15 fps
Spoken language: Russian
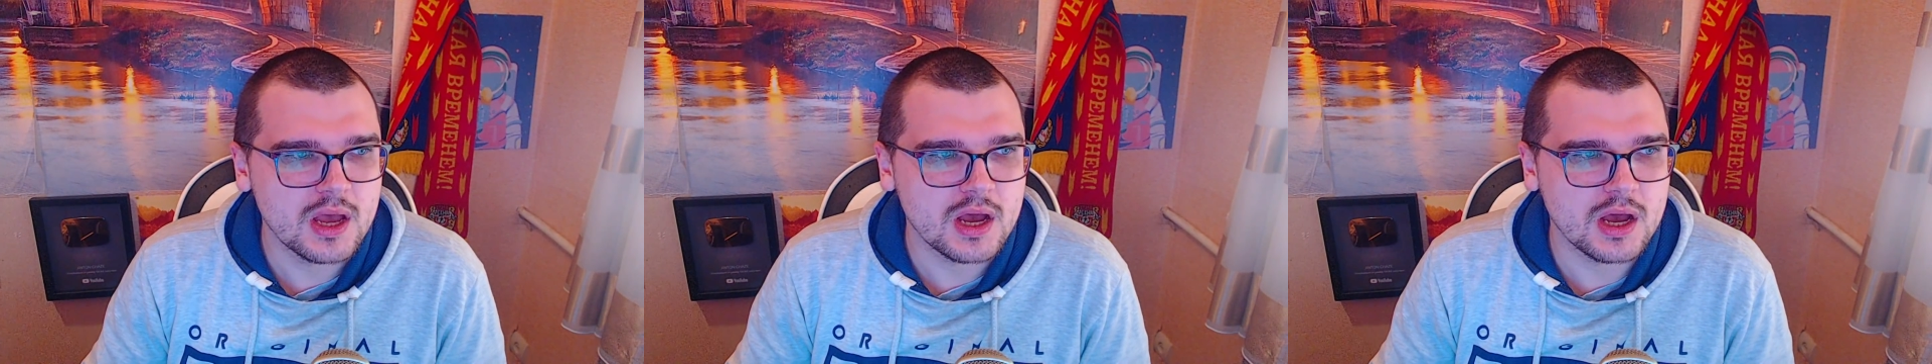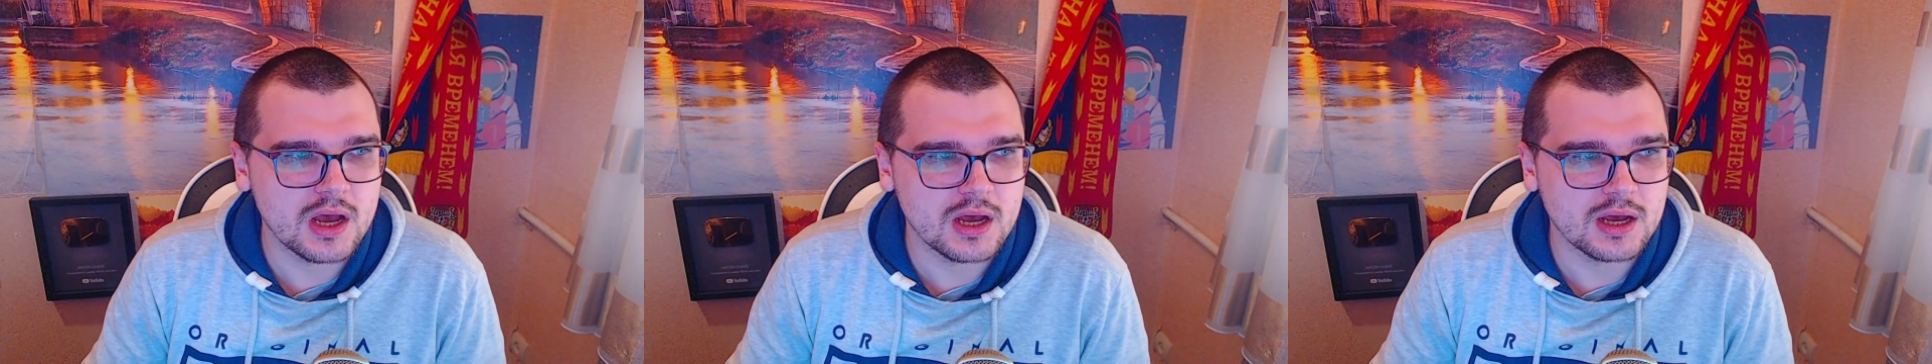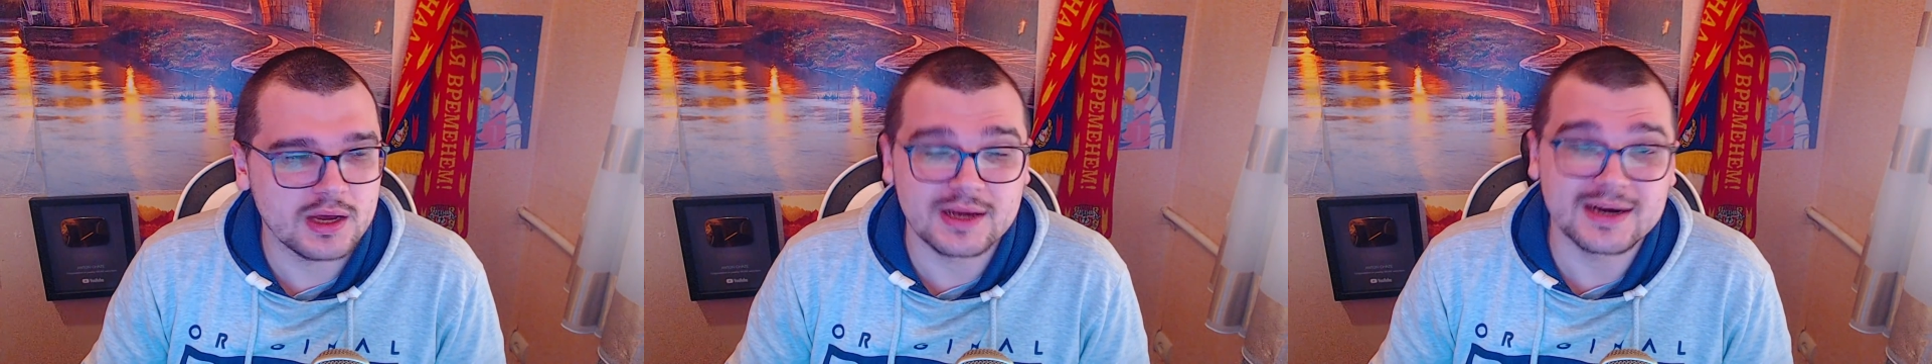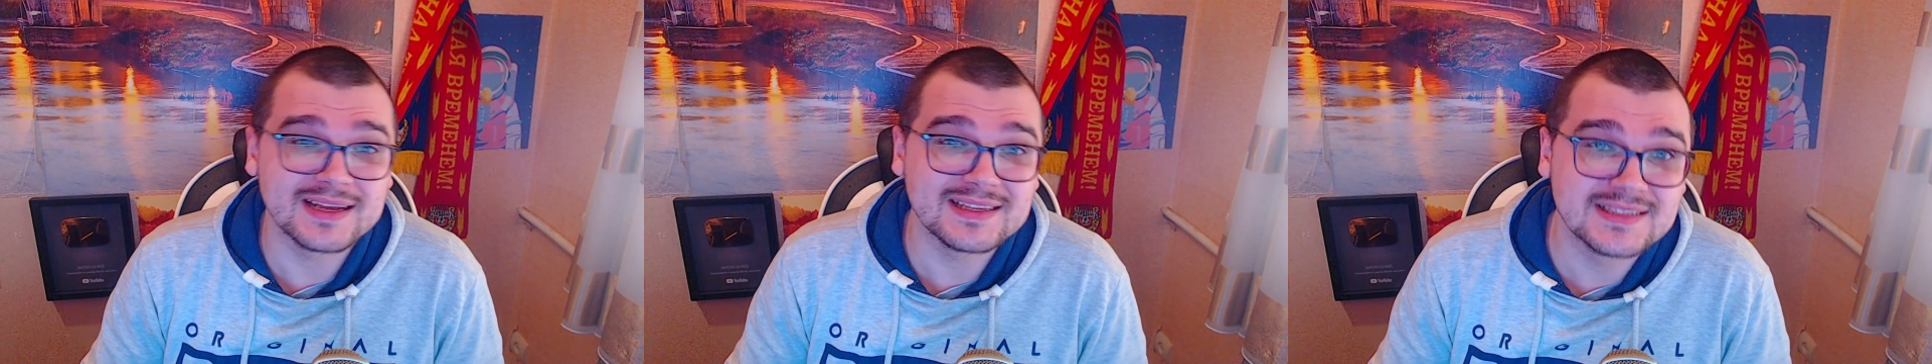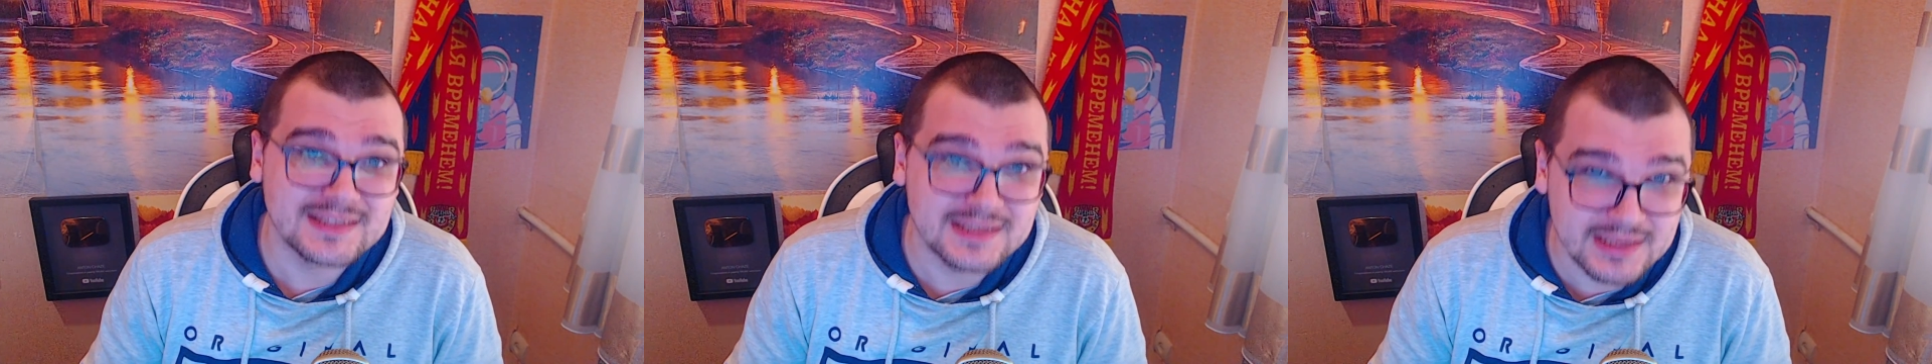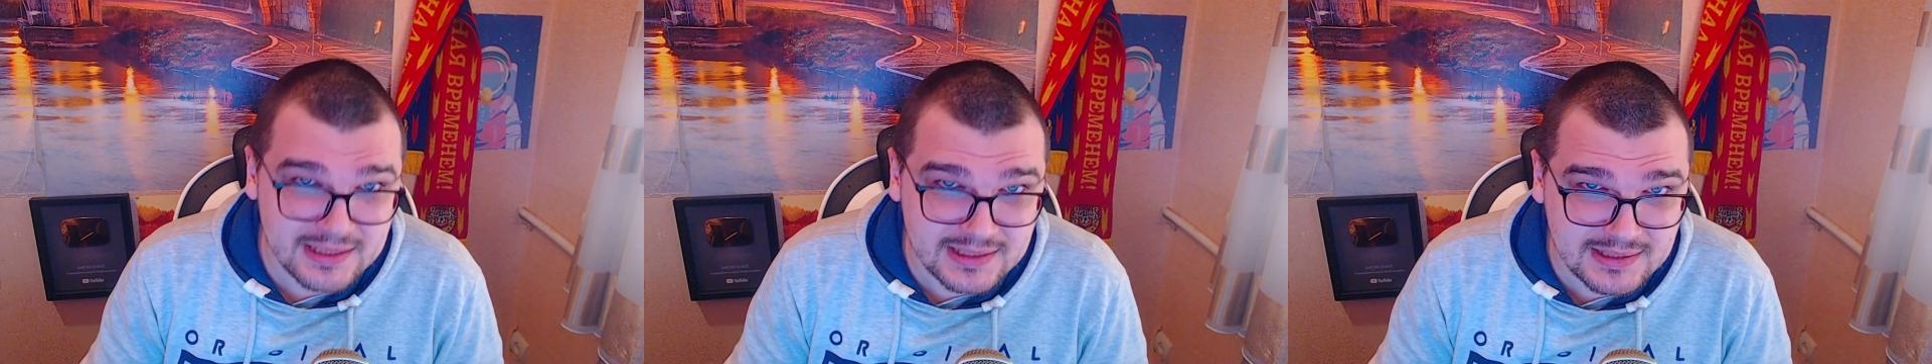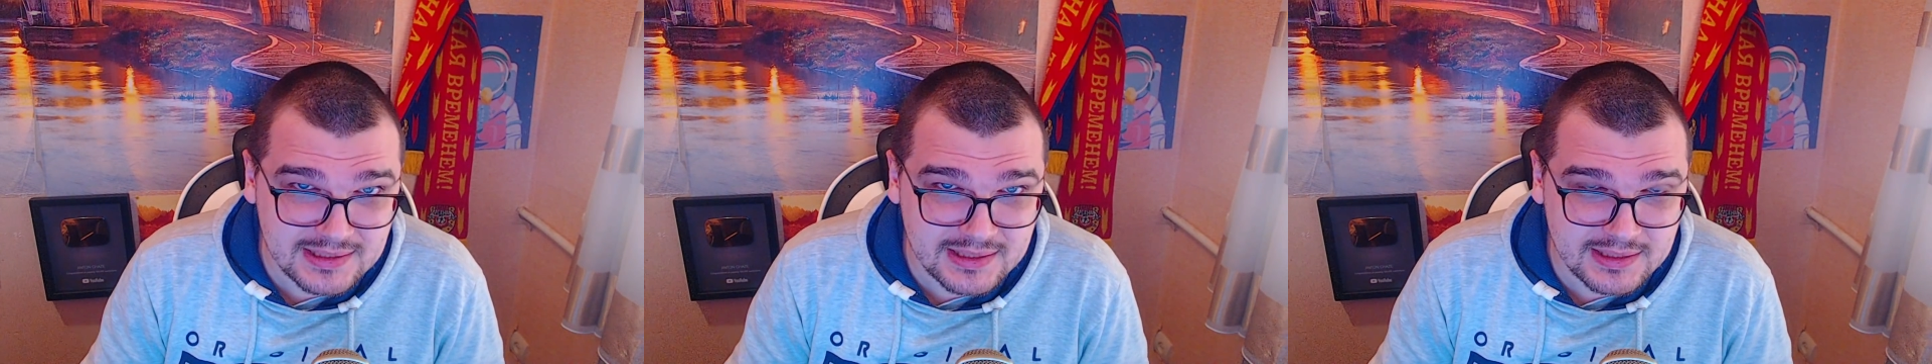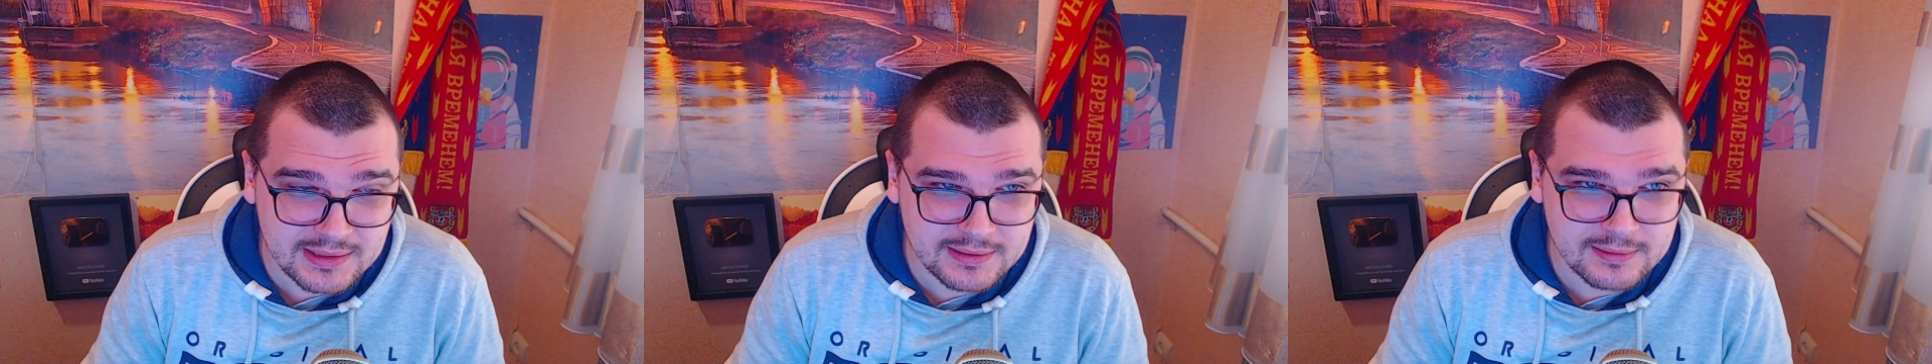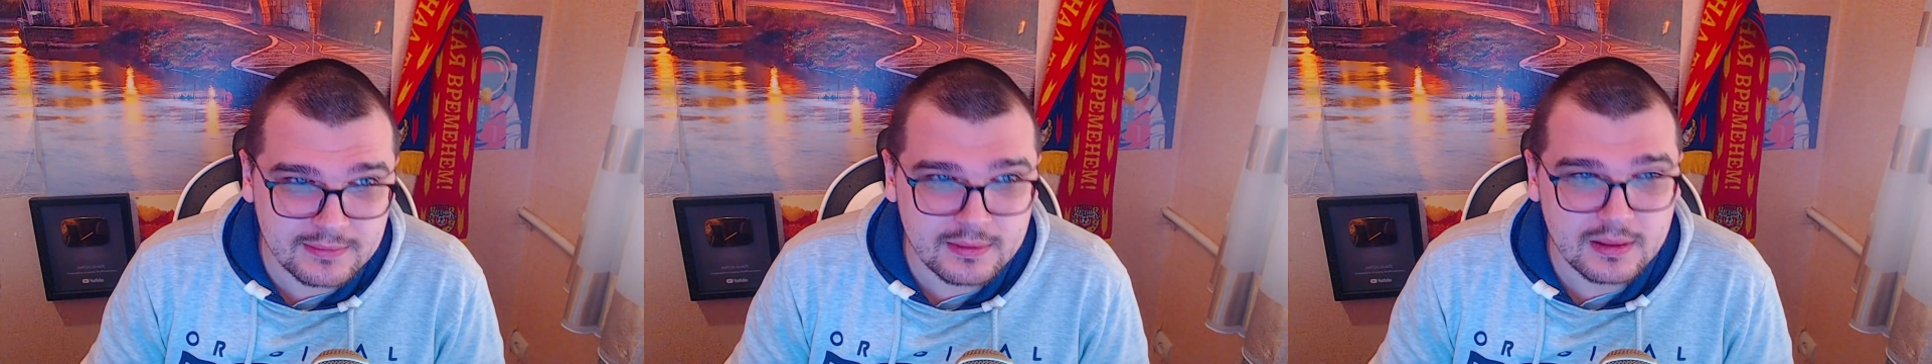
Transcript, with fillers: э, российские,